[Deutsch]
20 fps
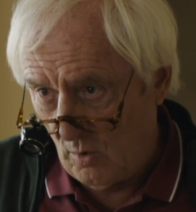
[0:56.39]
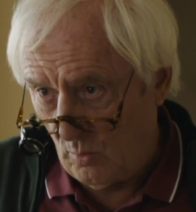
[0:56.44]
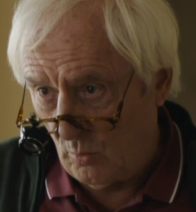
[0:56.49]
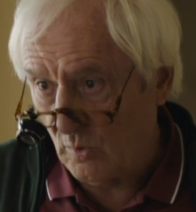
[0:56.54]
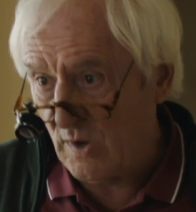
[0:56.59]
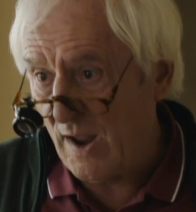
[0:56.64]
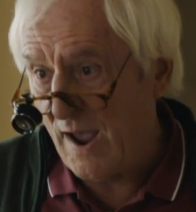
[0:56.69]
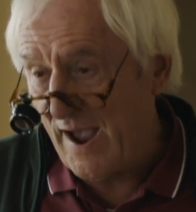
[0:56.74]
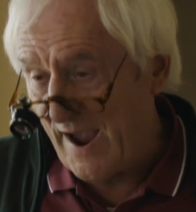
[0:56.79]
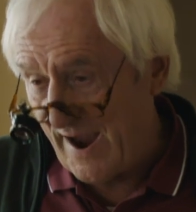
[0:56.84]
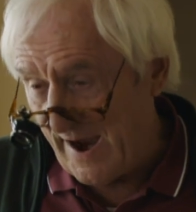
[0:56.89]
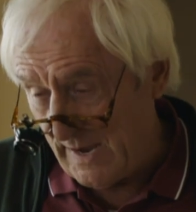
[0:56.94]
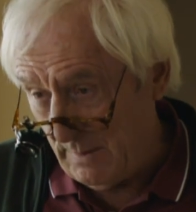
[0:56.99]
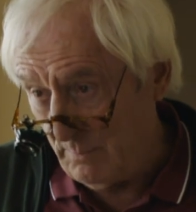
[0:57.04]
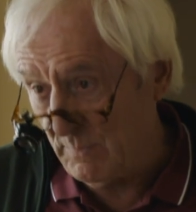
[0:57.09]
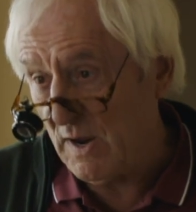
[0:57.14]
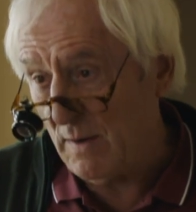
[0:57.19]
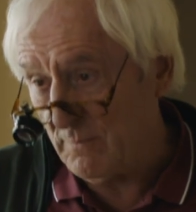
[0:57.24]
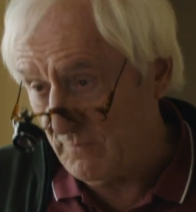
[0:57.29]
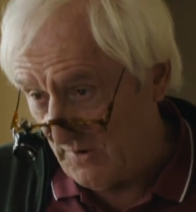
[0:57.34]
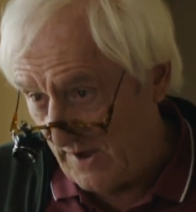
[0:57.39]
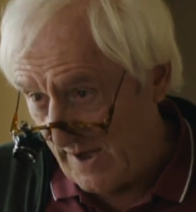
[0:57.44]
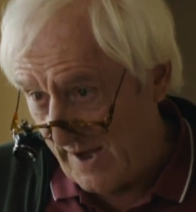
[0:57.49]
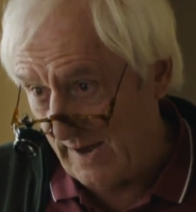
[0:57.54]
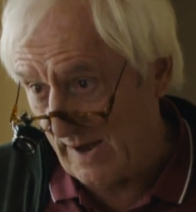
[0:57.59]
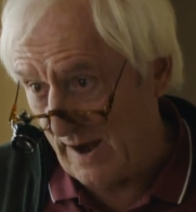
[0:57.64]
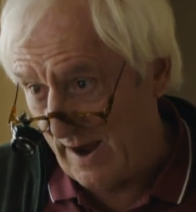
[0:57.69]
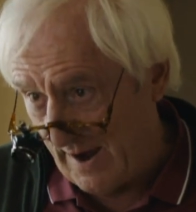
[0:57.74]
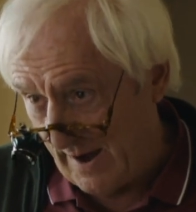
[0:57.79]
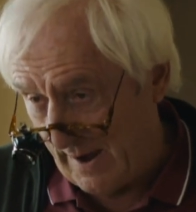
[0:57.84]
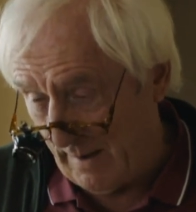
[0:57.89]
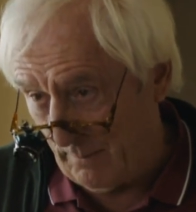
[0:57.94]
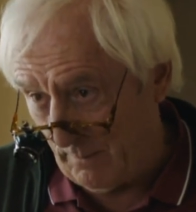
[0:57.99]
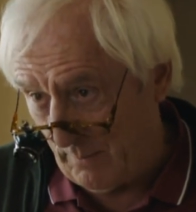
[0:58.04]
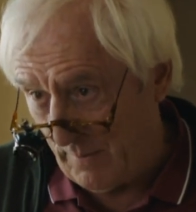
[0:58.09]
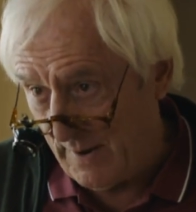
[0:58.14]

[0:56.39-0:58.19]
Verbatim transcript: oder einem Jahr Pflegeheim.